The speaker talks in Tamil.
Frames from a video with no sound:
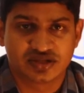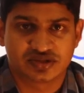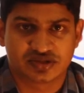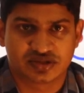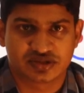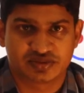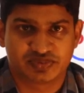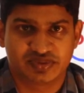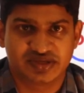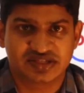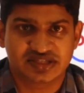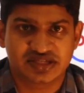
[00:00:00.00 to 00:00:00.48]
So
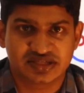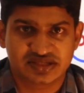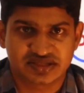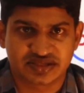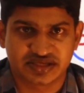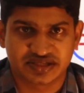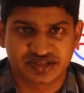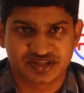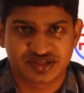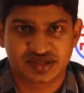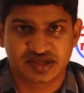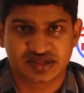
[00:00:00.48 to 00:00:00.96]
species
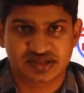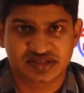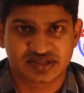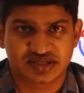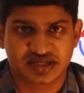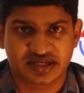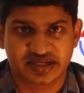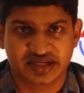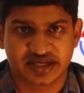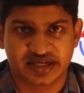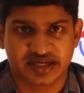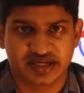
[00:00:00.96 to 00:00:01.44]
richness
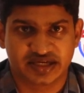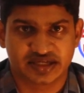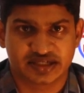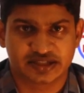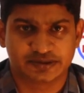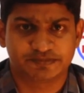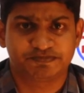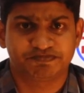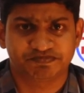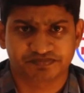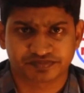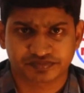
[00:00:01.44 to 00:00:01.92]
na என்ன
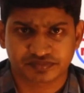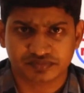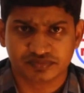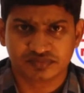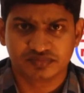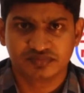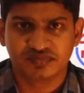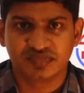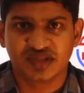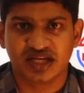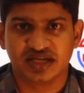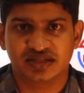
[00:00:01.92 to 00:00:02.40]

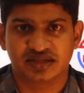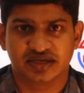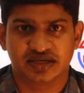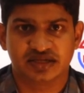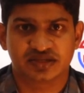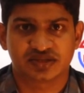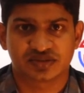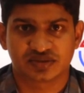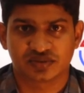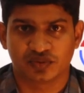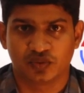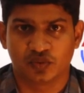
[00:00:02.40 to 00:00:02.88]
தட்
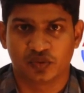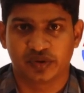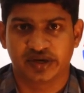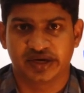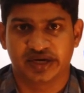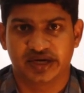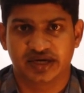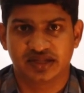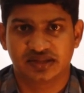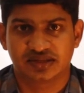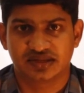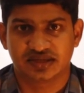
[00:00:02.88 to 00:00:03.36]
இஸ் ஒரு
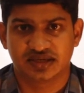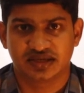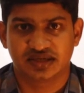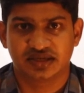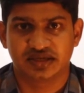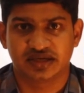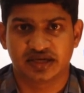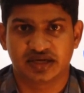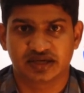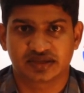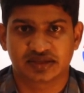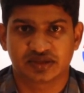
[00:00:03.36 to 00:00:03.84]
இடத்துல
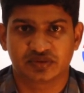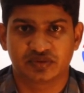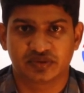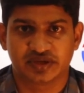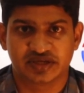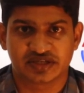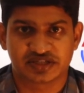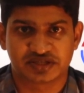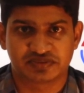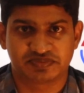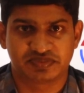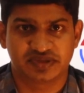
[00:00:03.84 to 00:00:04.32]

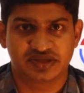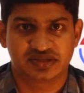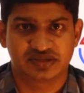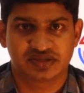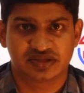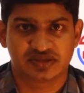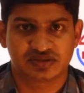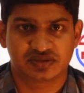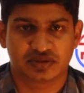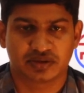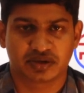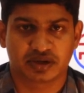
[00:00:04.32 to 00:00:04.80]
இருக்கக்கூடிய
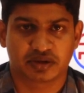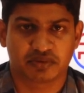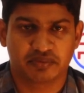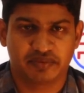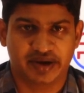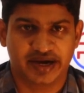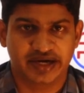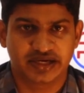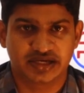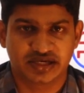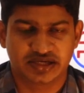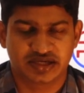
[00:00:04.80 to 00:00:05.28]
ஸ்பீசிஸோட
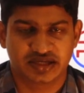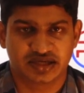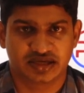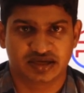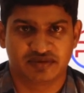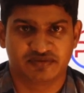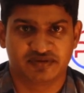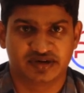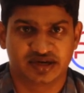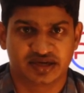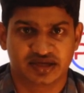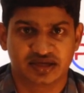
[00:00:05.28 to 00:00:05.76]

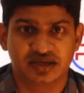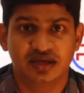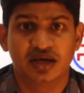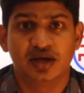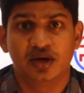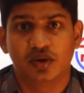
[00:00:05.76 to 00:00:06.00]
குவான்டிட்டியை விட